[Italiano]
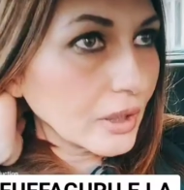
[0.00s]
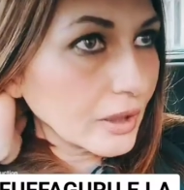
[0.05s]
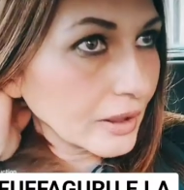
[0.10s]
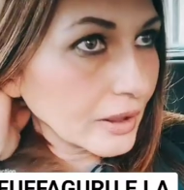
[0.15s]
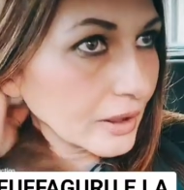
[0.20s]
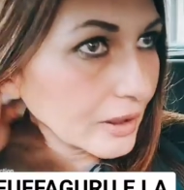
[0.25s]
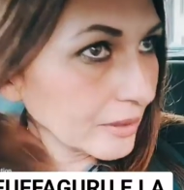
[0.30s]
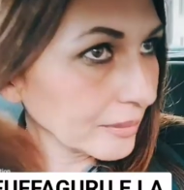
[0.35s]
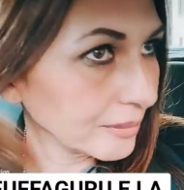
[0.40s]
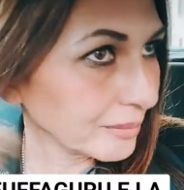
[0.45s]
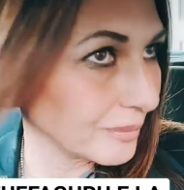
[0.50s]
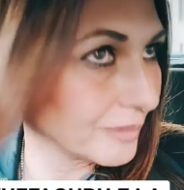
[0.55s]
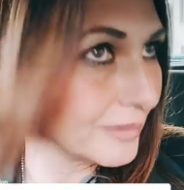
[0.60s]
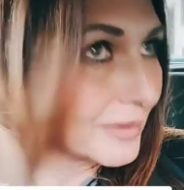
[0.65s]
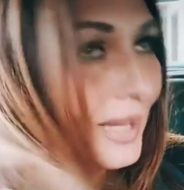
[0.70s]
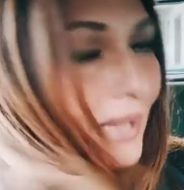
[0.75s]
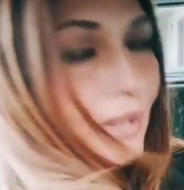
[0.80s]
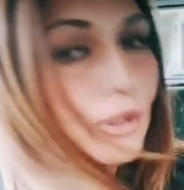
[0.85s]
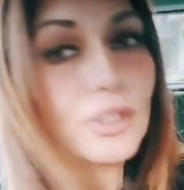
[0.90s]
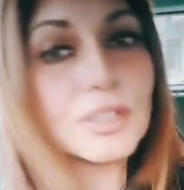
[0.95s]
Ehm,
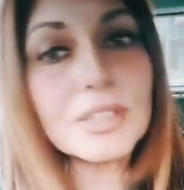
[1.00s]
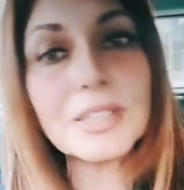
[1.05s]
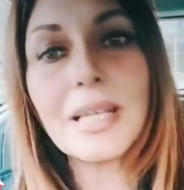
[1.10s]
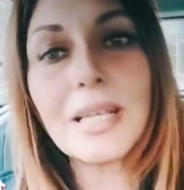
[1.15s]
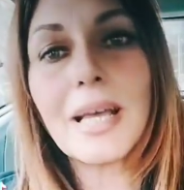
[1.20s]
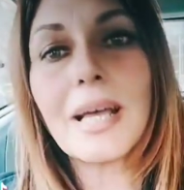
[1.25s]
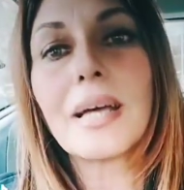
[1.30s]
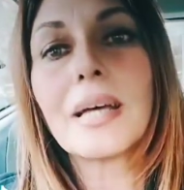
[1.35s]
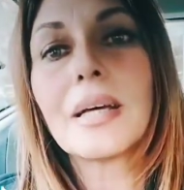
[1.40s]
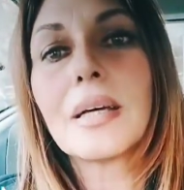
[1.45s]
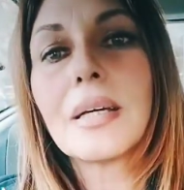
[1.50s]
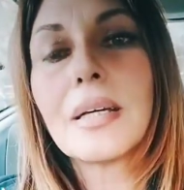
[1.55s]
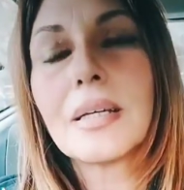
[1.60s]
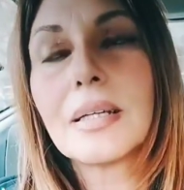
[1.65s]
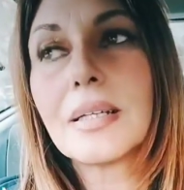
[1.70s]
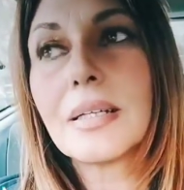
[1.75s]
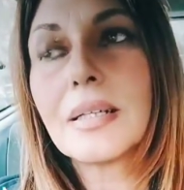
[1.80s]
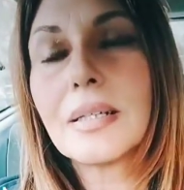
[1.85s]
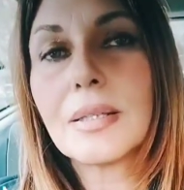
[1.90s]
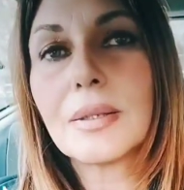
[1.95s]
la cosa
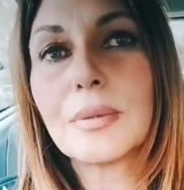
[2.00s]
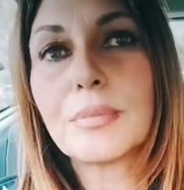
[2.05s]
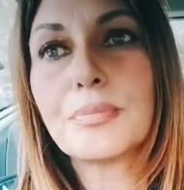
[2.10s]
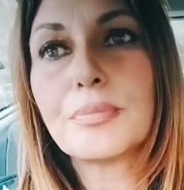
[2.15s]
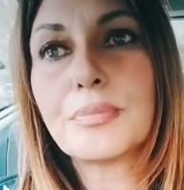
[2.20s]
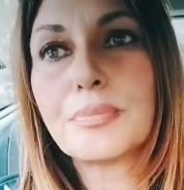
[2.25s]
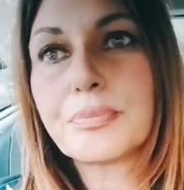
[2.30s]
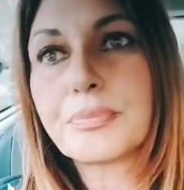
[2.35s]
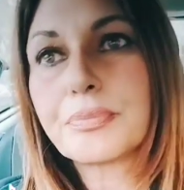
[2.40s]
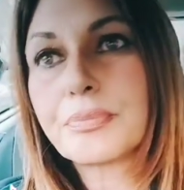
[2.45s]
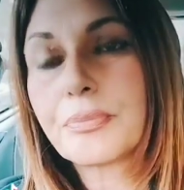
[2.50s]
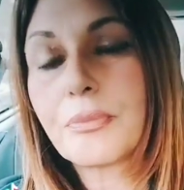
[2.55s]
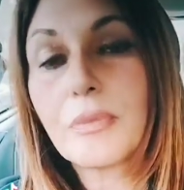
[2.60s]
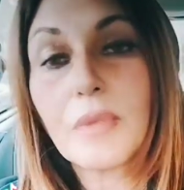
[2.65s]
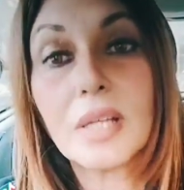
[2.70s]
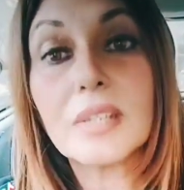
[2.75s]
ehm,